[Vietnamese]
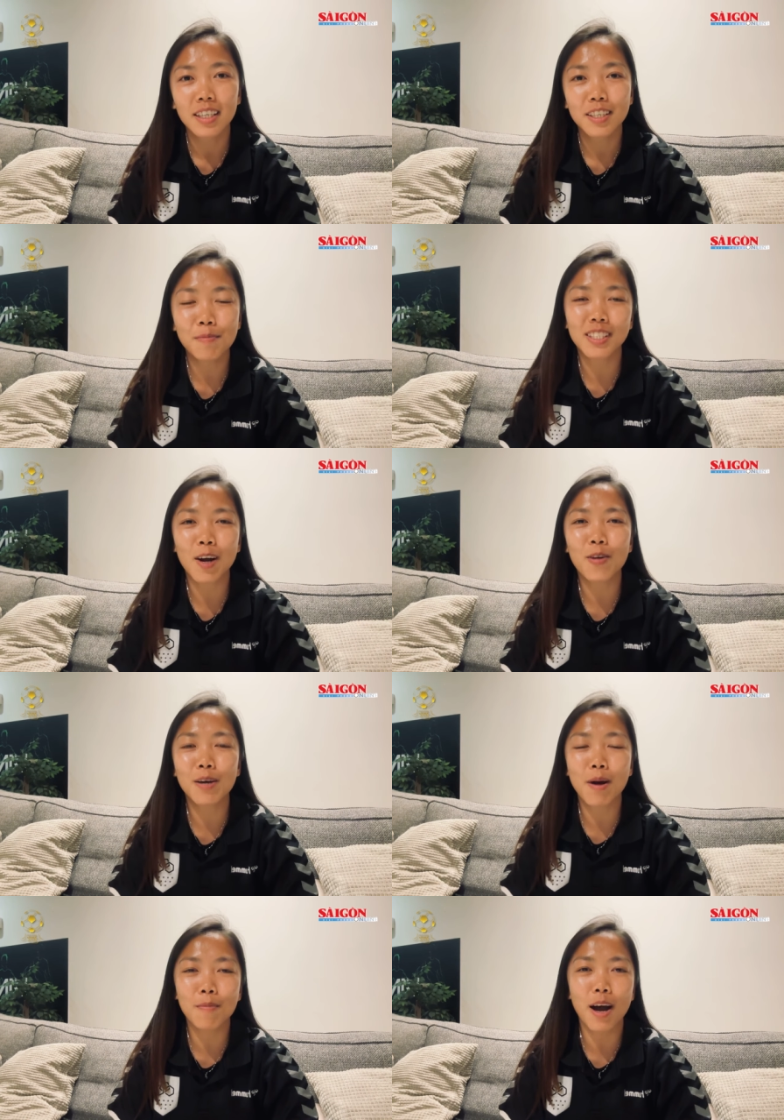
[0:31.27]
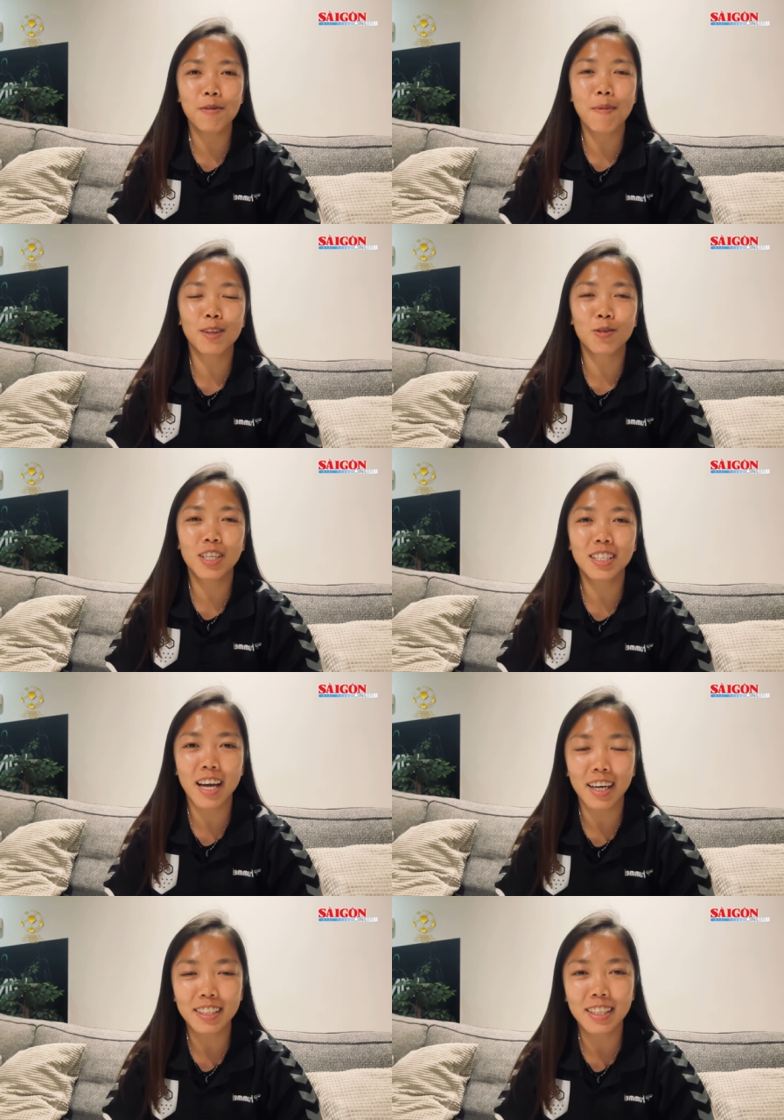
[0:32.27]
Nhưng mà sau khi bàn bạc với ban tổ chức
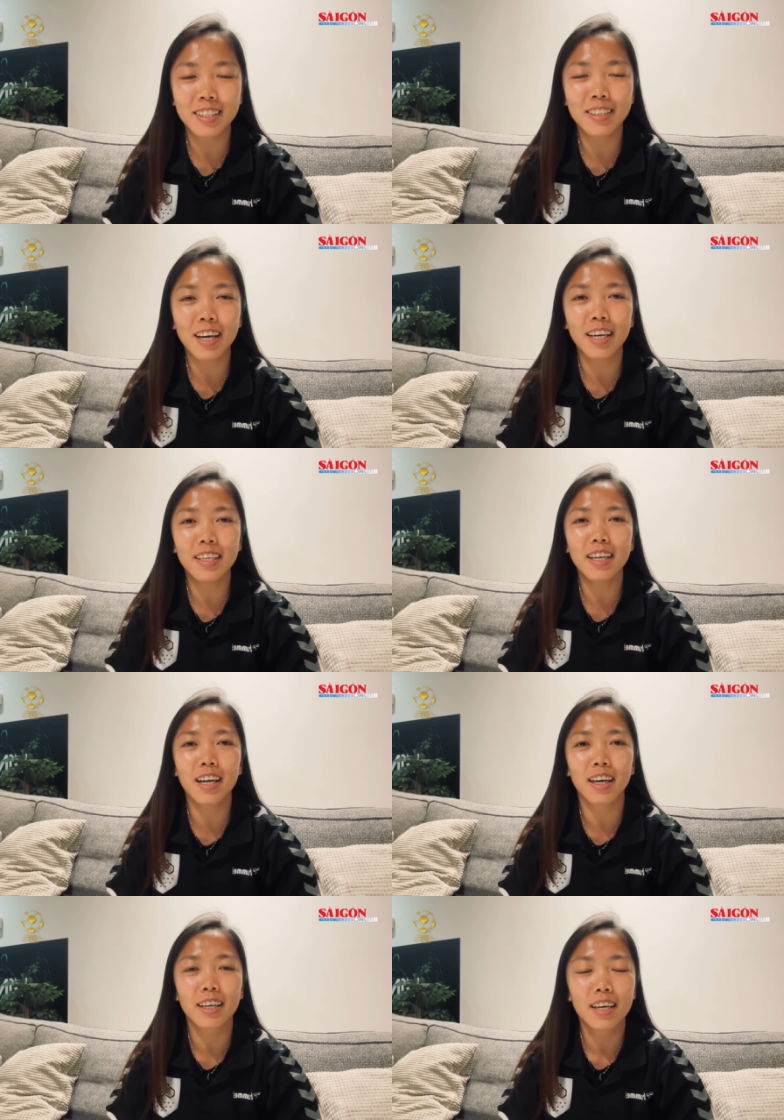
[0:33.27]
giải thì Như thấy ờ,